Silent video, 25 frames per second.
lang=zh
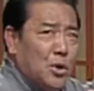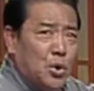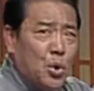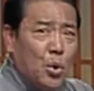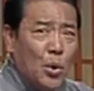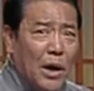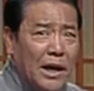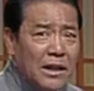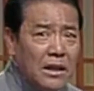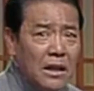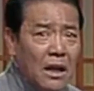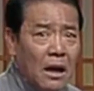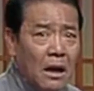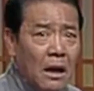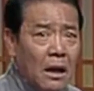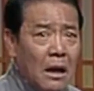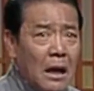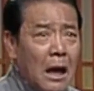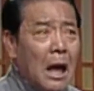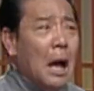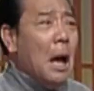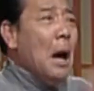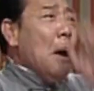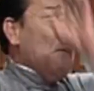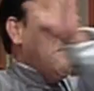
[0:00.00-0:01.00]
拳呢，
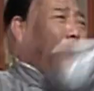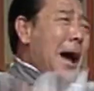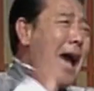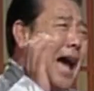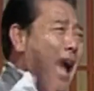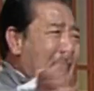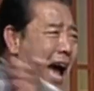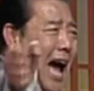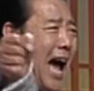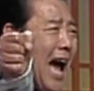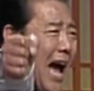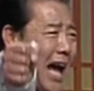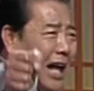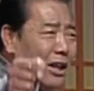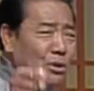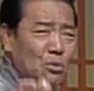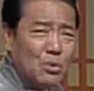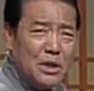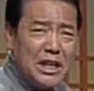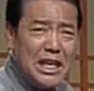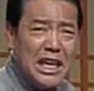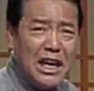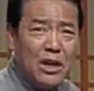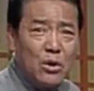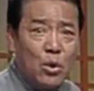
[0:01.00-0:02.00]
啪就是
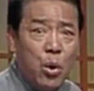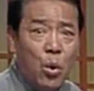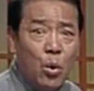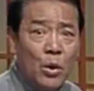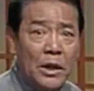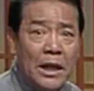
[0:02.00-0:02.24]
一个通